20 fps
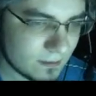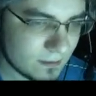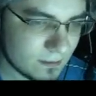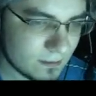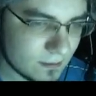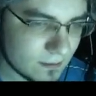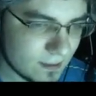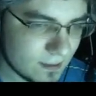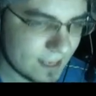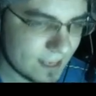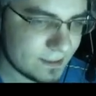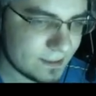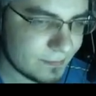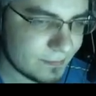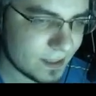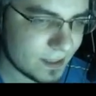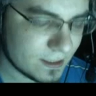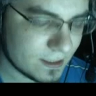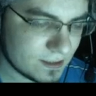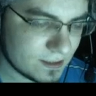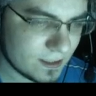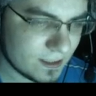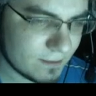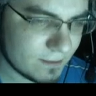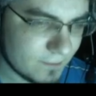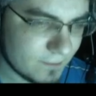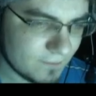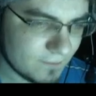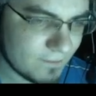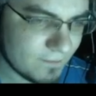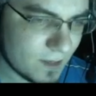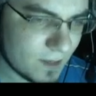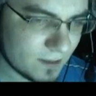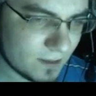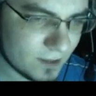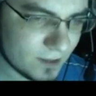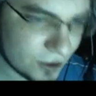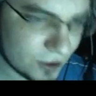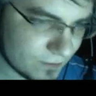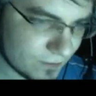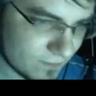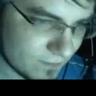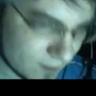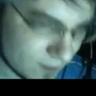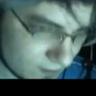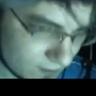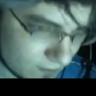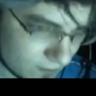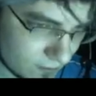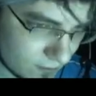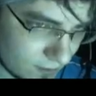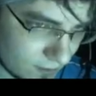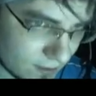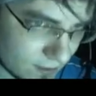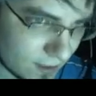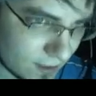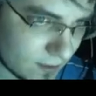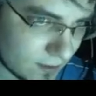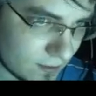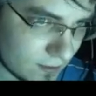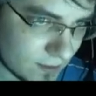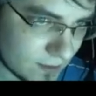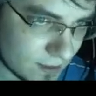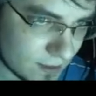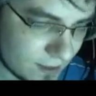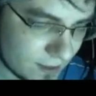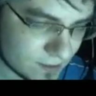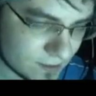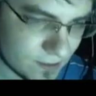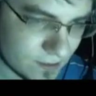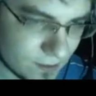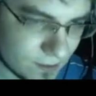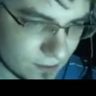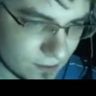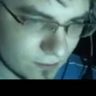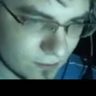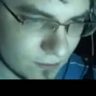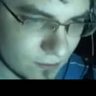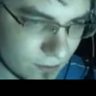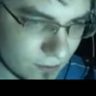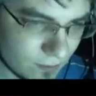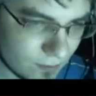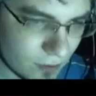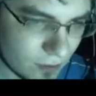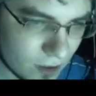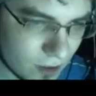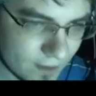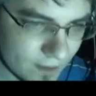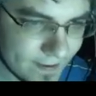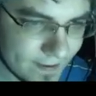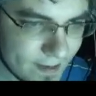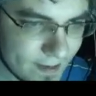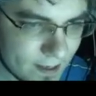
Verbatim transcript: Я типа от старого не в полнейшем в восторге. Так, интересное кино, но не более.